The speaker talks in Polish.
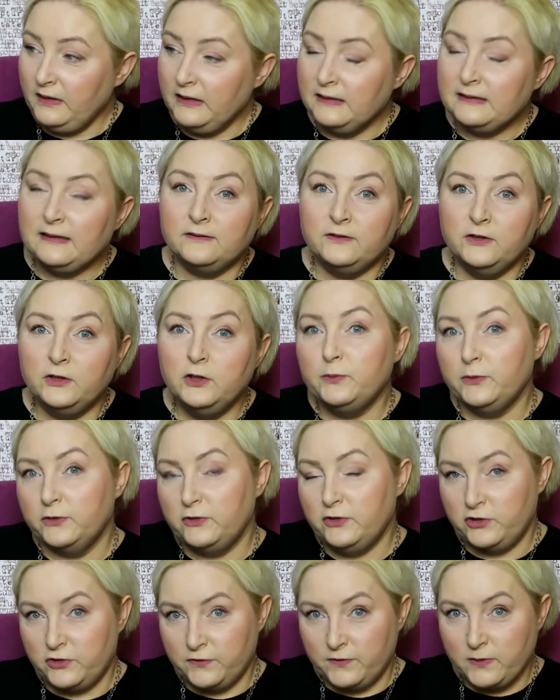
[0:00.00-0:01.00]
Dlatego
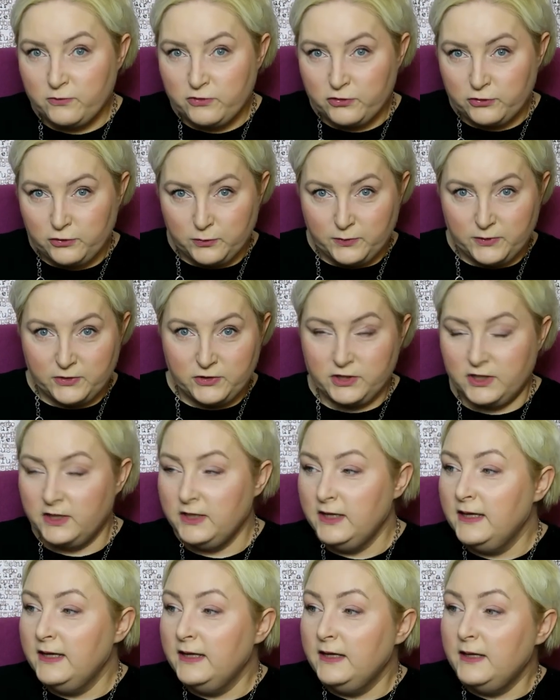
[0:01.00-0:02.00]
podejrzewam, że to będzie
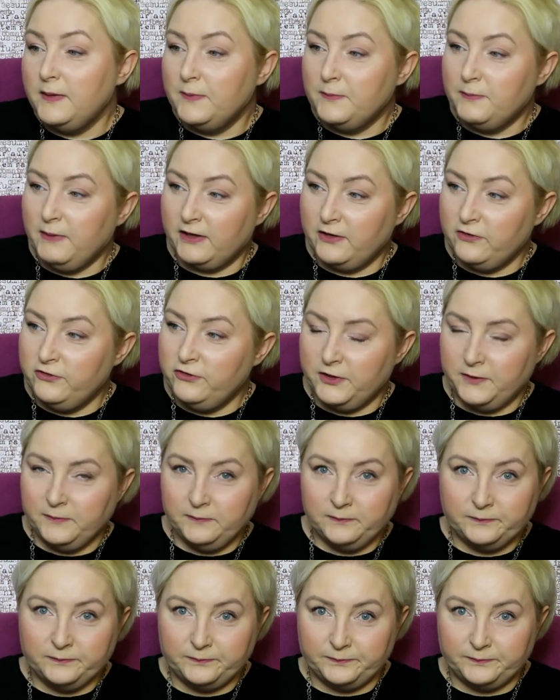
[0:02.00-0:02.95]
bardziej